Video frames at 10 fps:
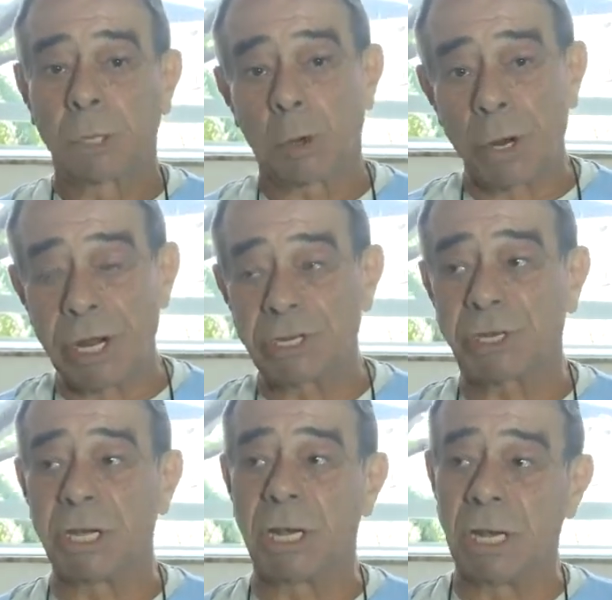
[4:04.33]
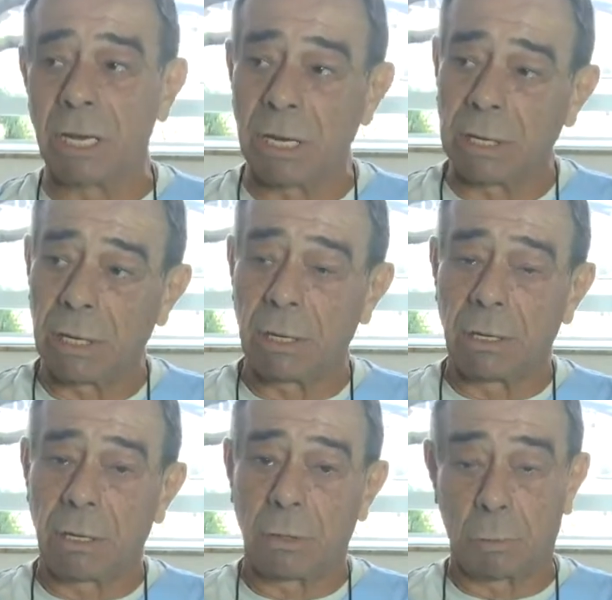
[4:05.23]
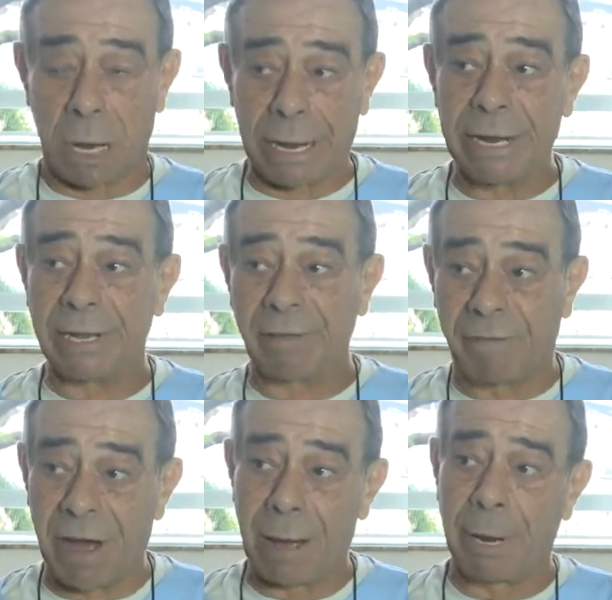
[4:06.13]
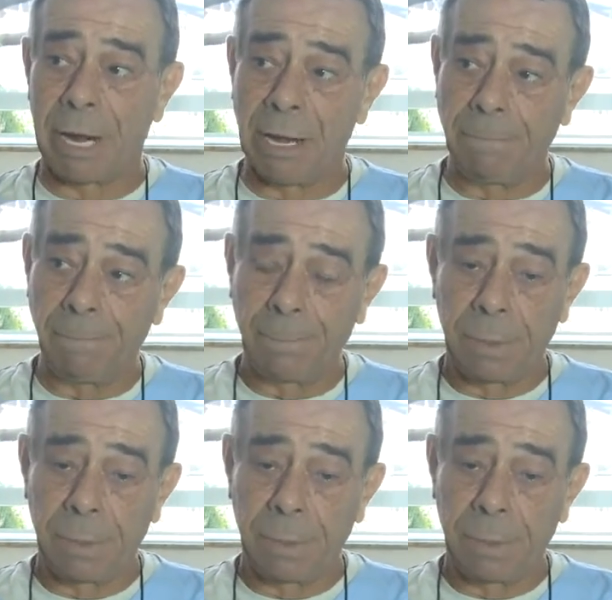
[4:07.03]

Conheci uma grande fábrica